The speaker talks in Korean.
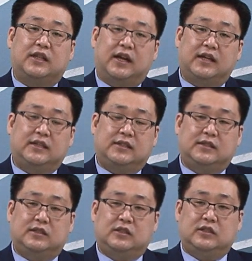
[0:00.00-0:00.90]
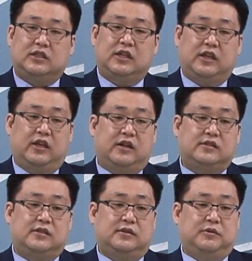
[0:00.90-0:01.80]
다 했, 진행해야
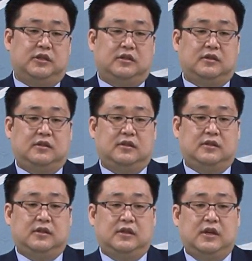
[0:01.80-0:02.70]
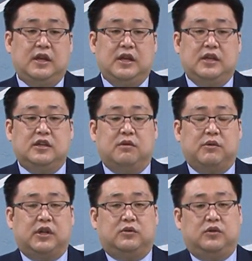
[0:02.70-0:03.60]
했었습니다.
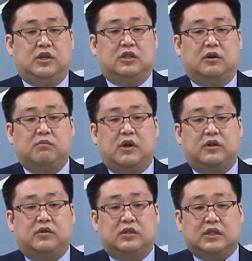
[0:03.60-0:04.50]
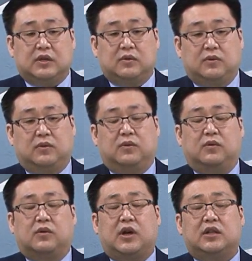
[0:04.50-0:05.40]
이것만 해도 이렇게 정말
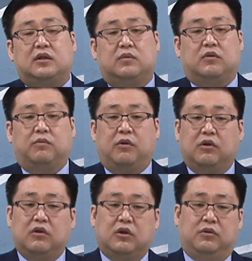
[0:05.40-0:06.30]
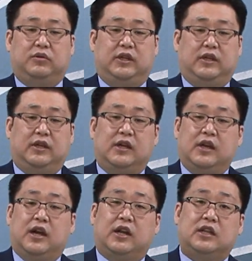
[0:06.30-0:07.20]
귀찮고 까다롭고 번거로운데
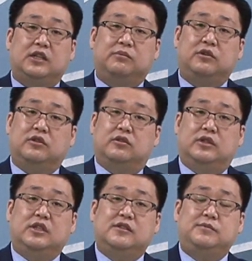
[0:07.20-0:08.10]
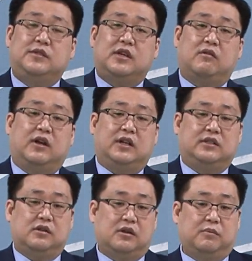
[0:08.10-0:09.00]
하나님은 이 음식에 관한
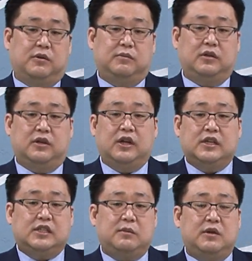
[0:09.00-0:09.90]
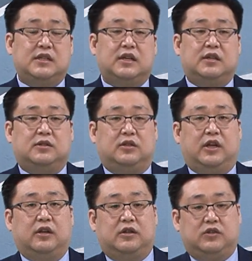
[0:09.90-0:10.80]
정결법을 11장에서
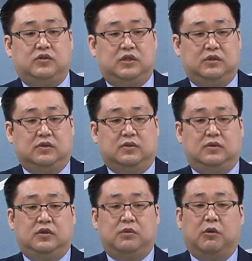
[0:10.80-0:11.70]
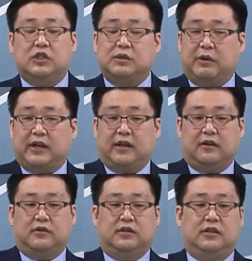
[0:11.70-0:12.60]
나열해 주시죠. 먹지 말아야
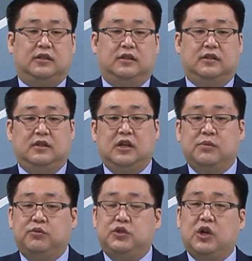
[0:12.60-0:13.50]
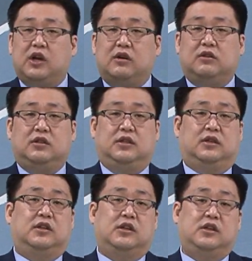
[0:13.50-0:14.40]
할 것들, 부정한
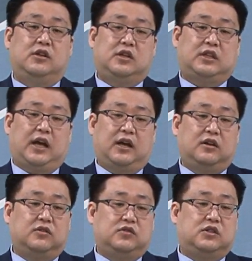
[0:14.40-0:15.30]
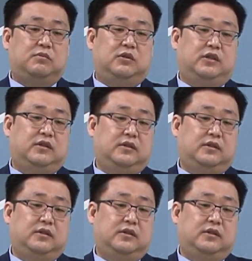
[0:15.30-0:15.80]
것들 이렇게 다 알려주십니다.